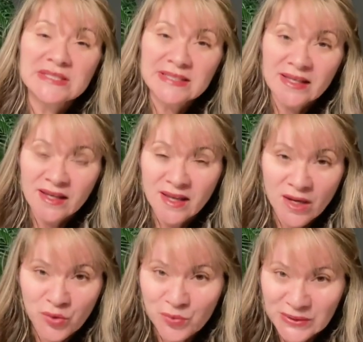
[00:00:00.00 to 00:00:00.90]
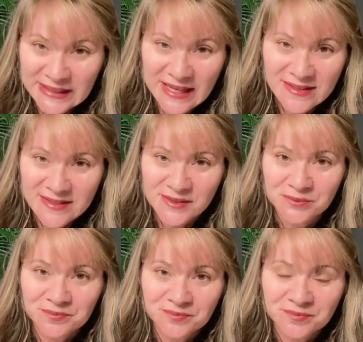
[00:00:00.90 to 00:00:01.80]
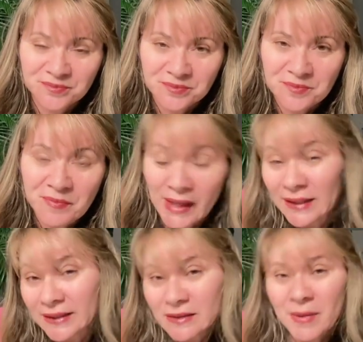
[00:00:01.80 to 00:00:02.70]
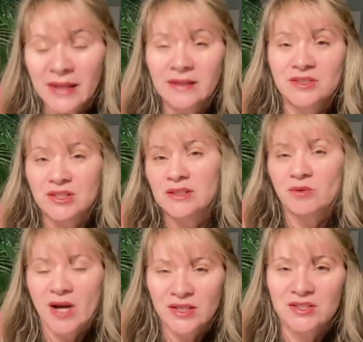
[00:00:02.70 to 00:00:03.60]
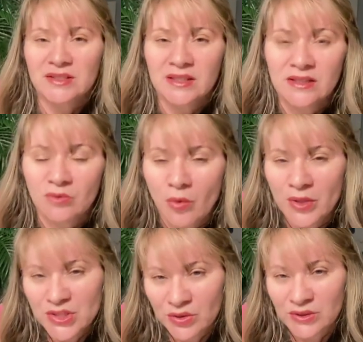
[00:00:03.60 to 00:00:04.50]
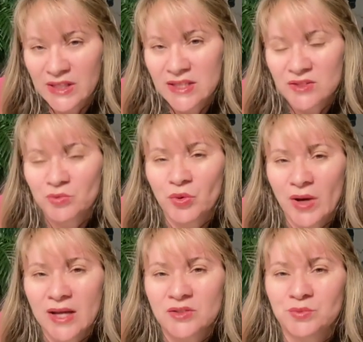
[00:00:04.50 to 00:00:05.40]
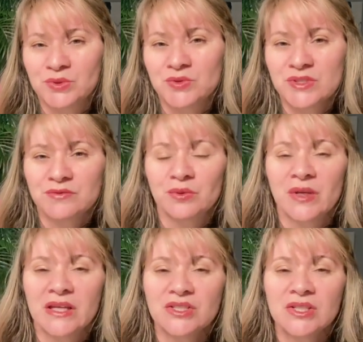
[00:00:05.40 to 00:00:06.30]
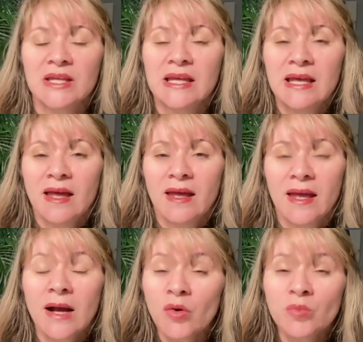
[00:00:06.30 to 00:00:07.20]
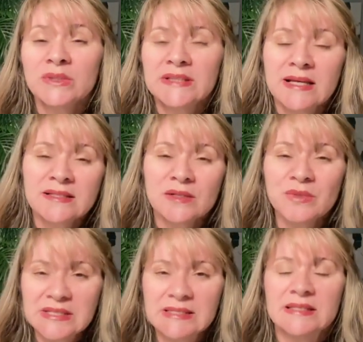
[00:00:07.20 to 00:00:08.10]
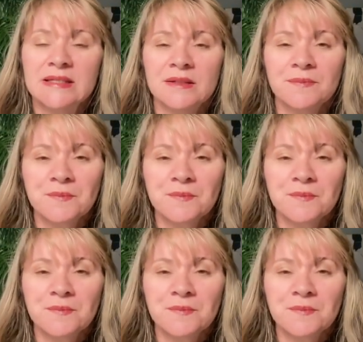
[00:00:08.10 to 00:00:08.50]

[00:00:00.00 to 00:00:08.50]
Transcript: C é a comunicação além da barreira de linguagem, né, que normalmente acontece, no meu caso, por não ser fluente, é a comunicação em si.